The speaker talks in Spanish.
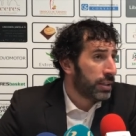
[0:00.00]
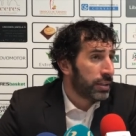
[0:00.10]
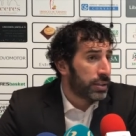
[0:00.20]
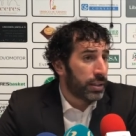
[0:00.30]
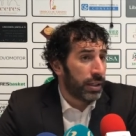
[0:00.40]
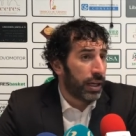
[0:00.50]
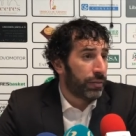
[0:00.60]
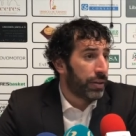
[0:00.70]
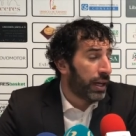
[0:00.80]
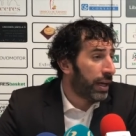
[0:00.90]
Si al
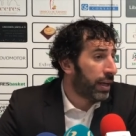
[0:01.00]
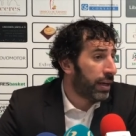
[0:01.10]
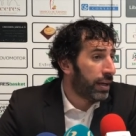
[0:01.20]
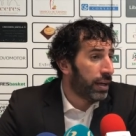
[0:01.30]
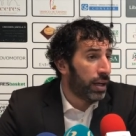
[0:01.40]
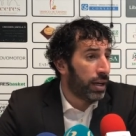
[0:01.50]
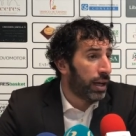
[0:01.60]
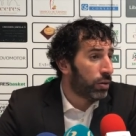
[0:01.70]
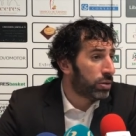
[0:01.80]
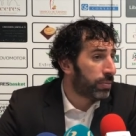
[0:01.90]
final
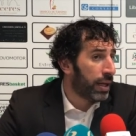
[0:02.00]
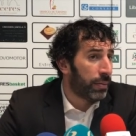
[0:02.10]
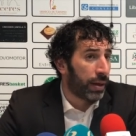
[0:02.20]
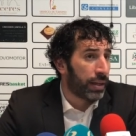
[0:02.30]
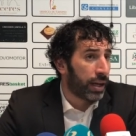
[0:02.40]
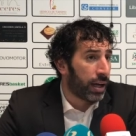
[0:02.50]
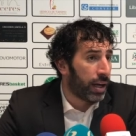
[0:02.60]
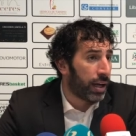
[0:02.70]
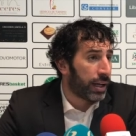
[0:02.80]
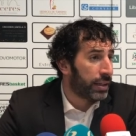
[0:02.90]
la última
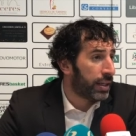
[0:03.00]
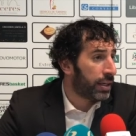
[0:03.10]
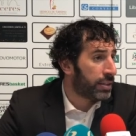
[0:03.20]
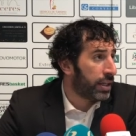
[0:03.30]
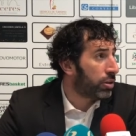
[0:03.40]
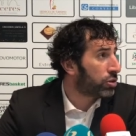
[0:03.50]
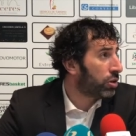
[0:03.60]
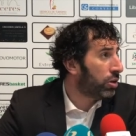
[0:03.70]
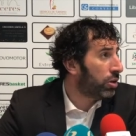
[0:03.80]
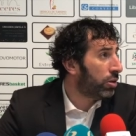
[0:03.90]
bandeja que tiene Jalen
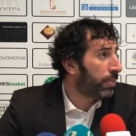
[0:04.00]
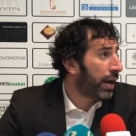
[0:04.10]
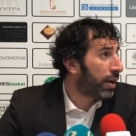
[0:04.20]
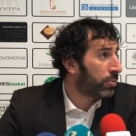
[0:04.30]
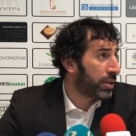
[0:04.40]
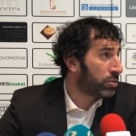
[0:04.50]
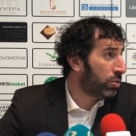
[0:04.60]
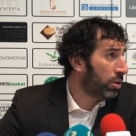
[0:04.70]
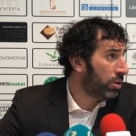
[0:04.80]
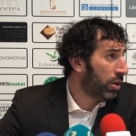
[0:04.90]
solo va al aro más
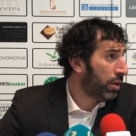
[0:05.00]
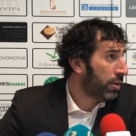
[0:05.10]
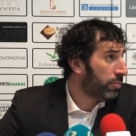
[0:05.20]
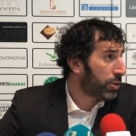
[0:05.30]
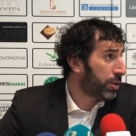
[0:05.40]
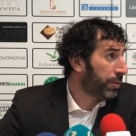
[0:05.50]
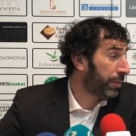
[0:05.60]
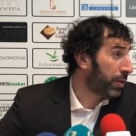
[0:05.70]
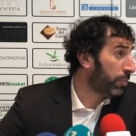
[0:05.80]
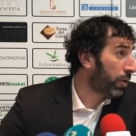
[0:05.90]
duro, pues no habría
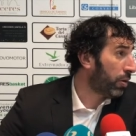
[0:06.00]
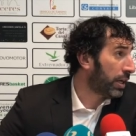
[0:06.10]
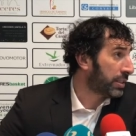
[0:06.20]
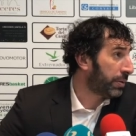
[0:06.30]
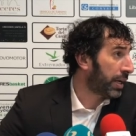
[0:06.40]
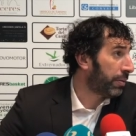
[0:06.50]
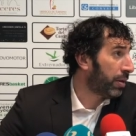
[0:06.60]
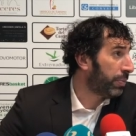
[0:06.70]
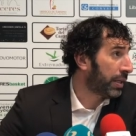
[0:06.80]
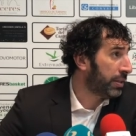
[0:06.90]
habido prórroga, se había acabado
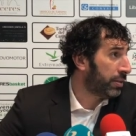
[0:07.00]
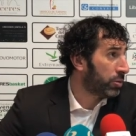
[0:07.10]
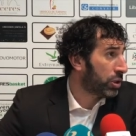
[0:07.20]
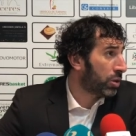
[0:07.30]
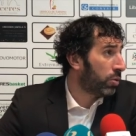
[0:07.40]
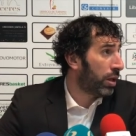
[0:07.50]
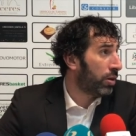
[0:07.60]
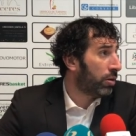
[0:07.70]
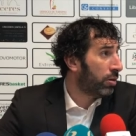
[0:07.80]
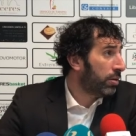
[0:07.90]
el partido. Hemos
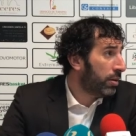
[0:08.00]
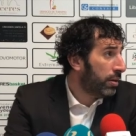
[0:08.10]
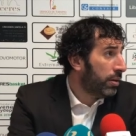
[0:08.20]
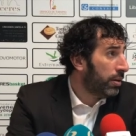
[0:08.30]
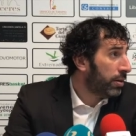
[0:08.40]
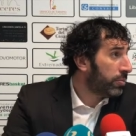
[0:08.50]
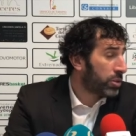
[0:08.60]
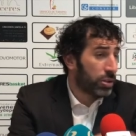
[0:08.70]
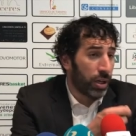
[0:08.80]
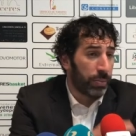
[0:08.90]
jugado, hemos
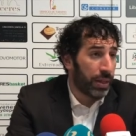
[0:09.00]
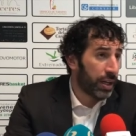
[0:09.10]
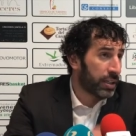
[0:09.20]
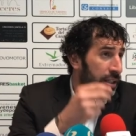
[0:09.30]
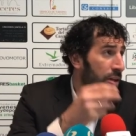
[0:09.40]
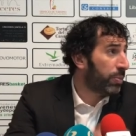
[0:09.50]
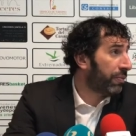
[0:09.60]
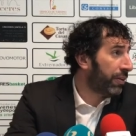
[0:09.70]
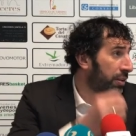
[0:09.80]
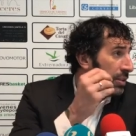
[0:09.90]
hecho la pizarra, ha salido
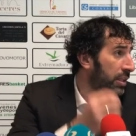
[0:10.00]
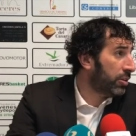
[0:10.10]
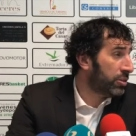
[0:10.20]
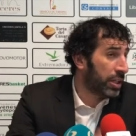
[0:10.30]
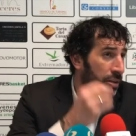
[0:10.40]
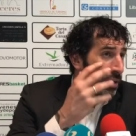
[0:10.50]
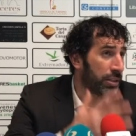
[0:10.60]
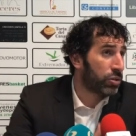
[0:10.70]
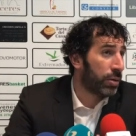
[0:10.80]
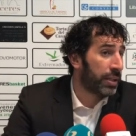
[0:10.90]
perfecta, ha salido Jalen, ha
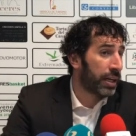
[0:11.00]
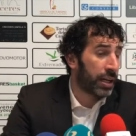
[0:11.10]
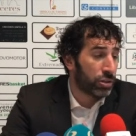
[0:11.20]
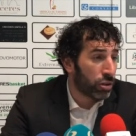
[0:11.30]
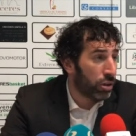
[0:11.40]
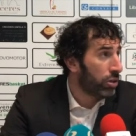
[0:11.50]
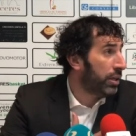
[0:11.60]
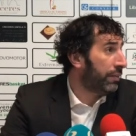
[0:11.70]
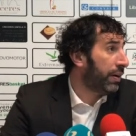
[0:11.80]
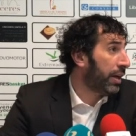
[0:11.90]
hecho una bandeja solo y
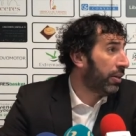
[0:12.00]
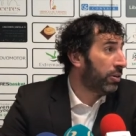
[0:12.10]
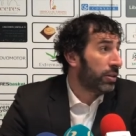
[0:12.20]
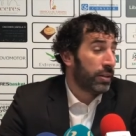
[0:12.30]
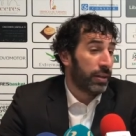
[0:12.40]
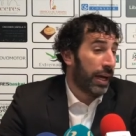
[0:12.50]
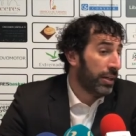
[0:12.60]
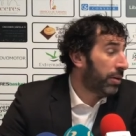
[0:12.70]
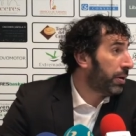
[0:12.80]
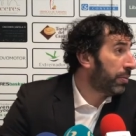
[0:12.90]
la ha fallado. Ahí
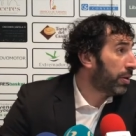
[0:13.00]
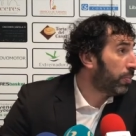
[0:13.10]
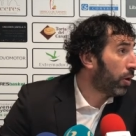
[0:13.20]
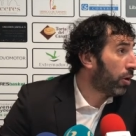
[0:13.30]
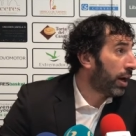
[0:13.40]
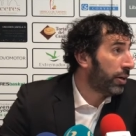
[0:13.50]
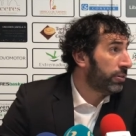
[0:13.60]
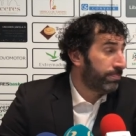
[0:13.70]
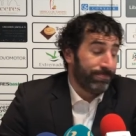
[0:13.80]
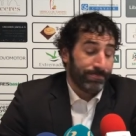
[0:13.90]
no habría habido prórroga, ¿no?